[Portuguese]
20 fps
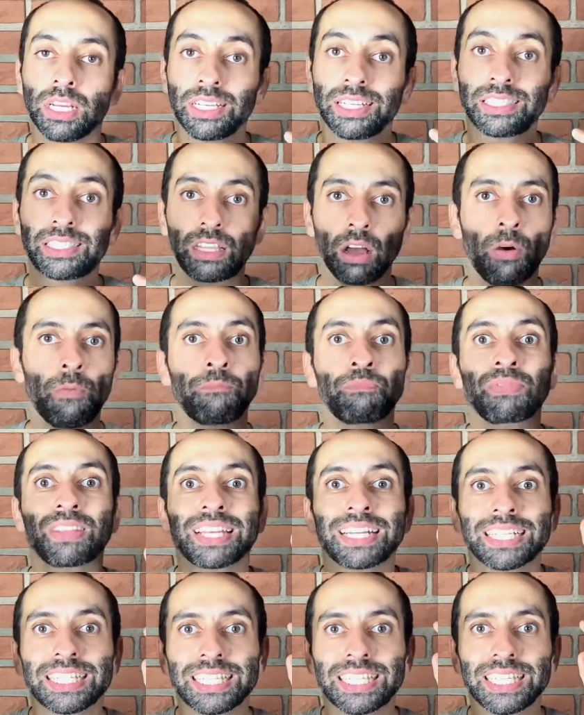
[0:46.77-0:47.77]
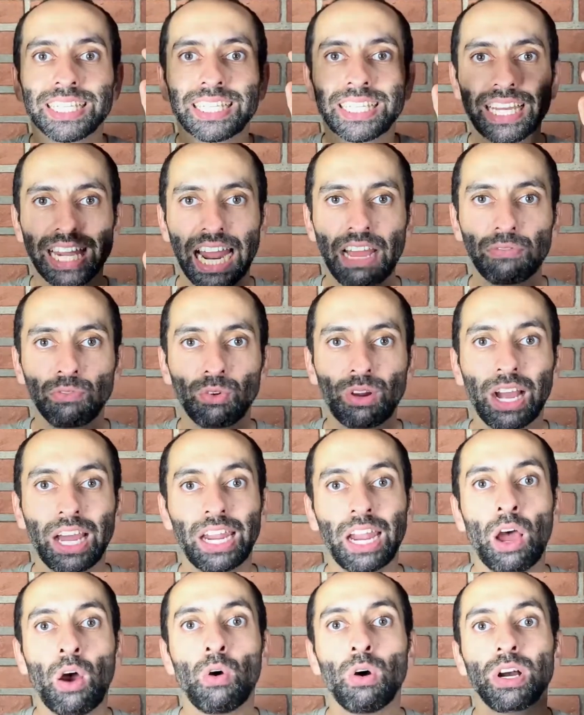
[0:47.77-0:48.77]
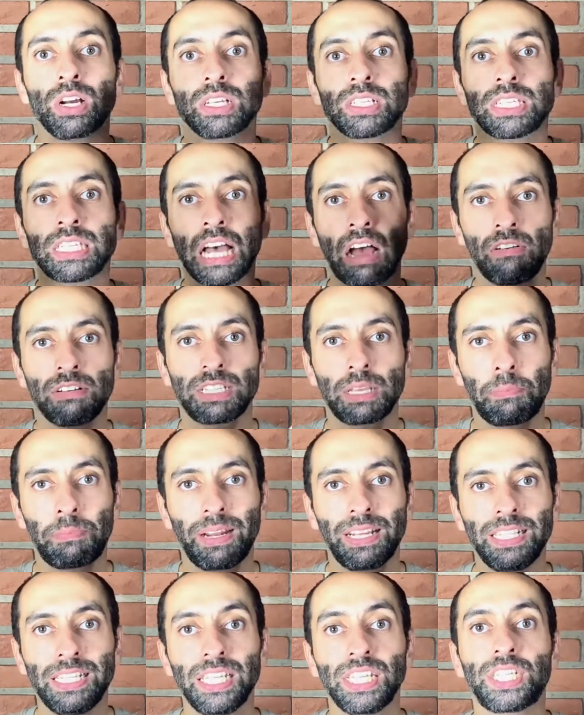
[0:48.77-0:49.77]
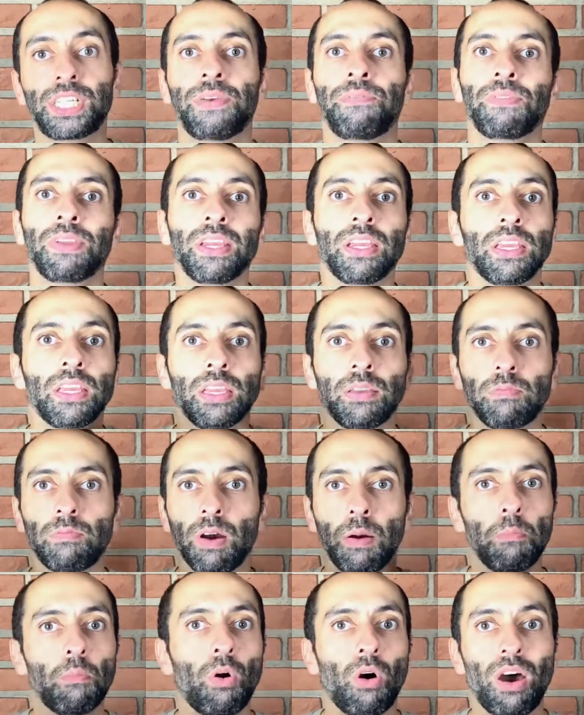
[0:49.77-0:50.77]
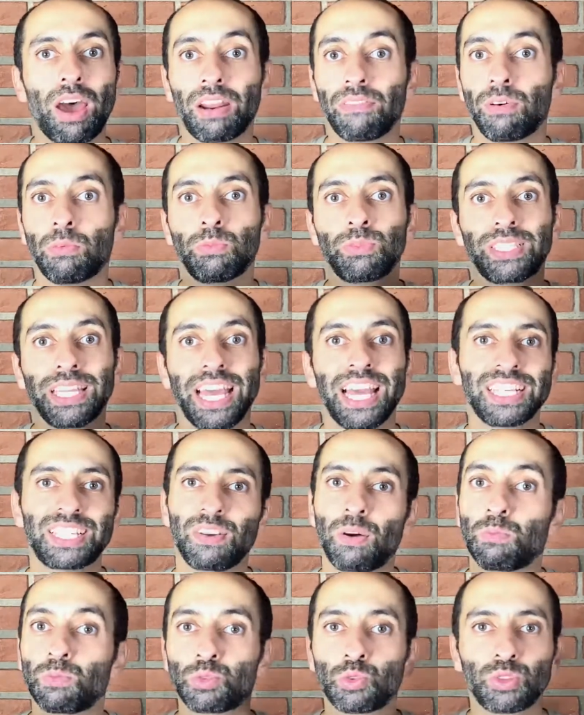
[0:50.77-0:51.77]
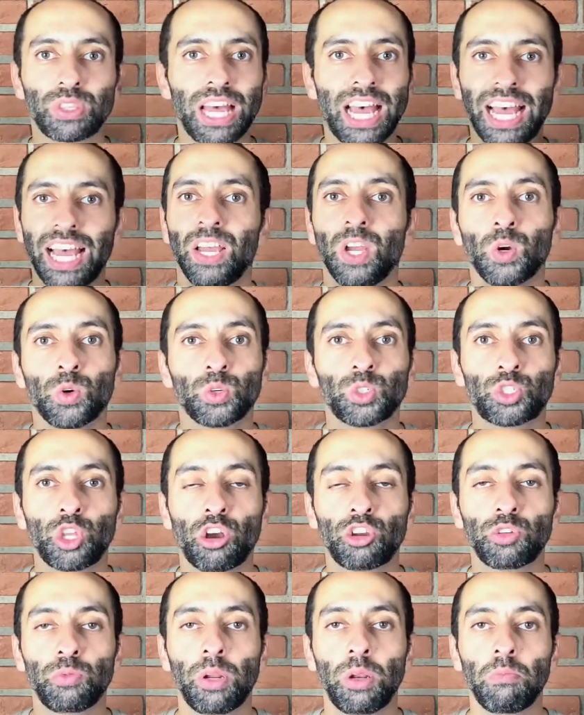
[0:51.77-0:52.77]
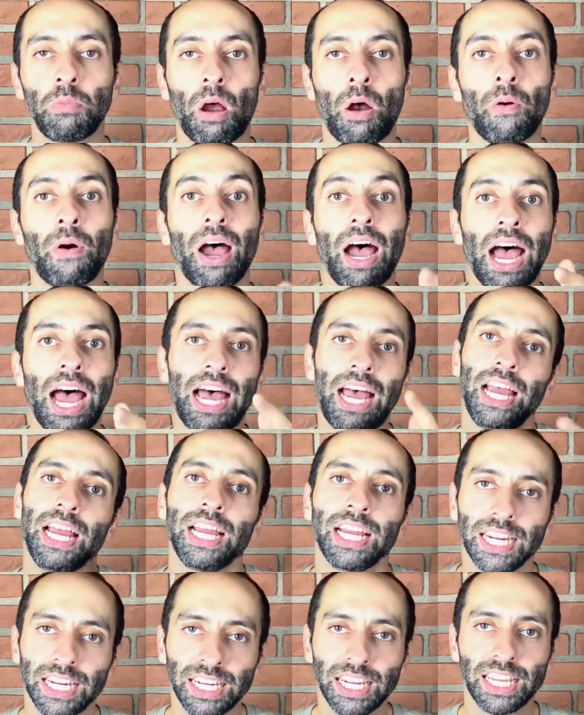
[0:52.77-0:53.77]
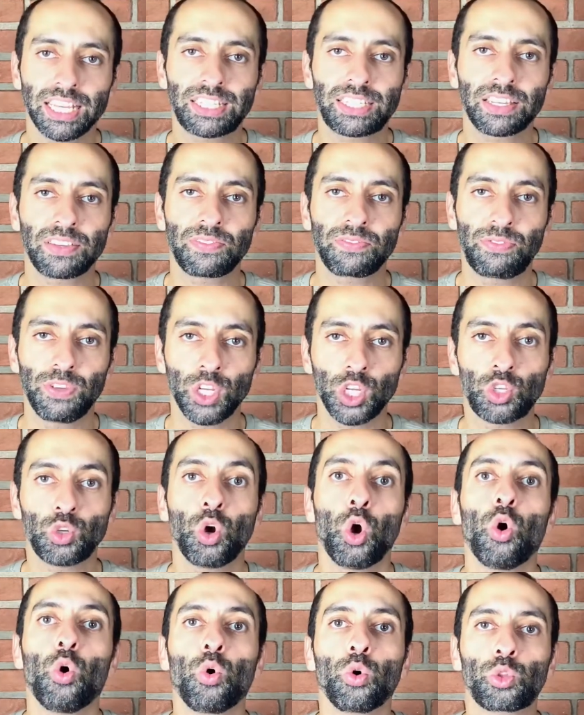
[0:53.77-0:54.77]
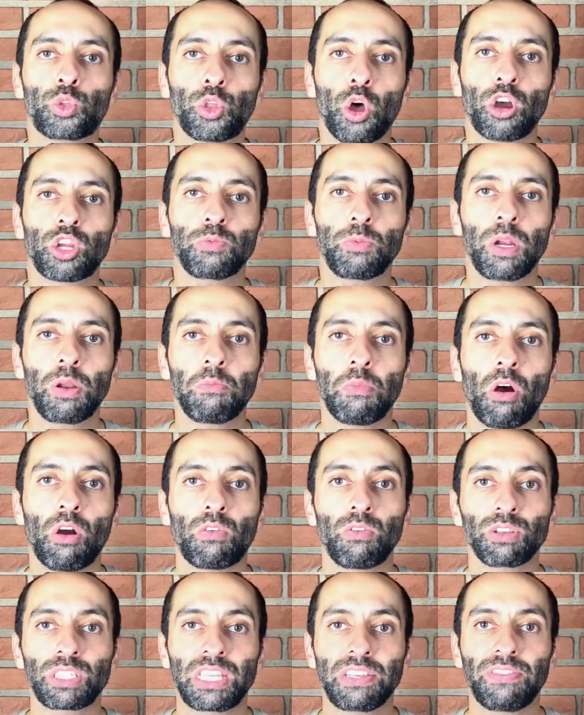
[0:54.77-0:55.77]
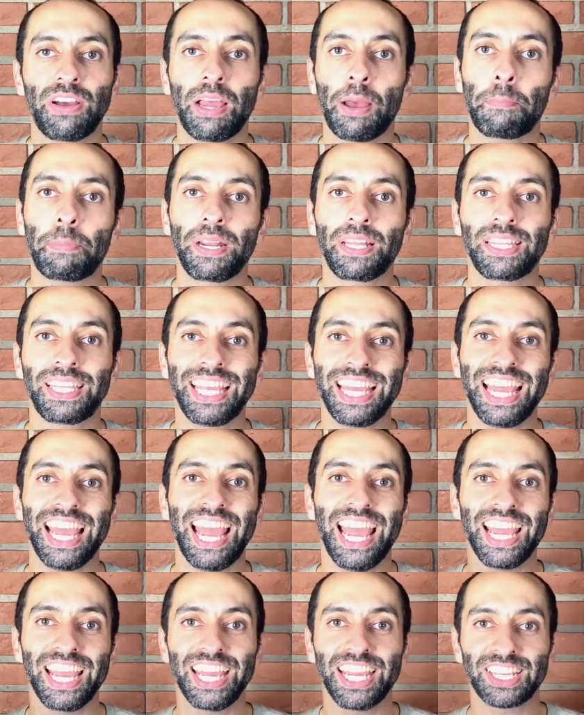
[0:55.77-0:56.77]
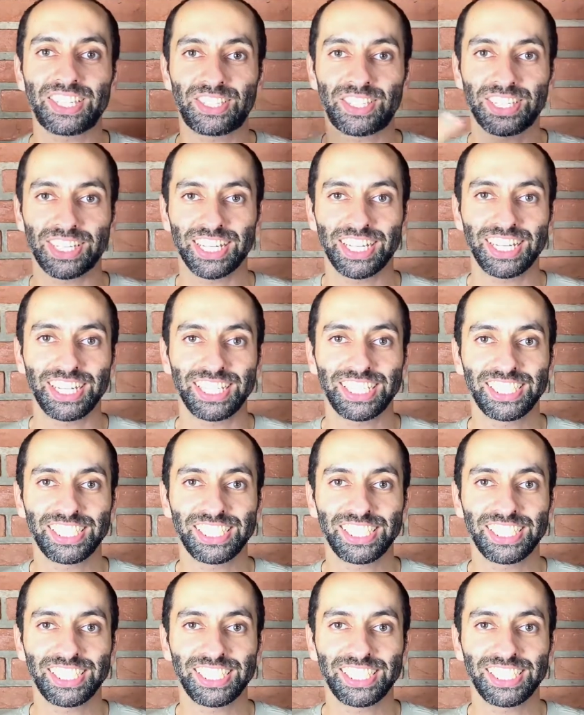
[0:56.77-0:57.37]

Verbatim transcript: Então, se inscreve no canal, salva essa playlist e vamos embora, vamos nessa, vamos estudar os toques de berimbau. Ah, nesse vídeo, o toque de berimbau que você vai aprender é esse.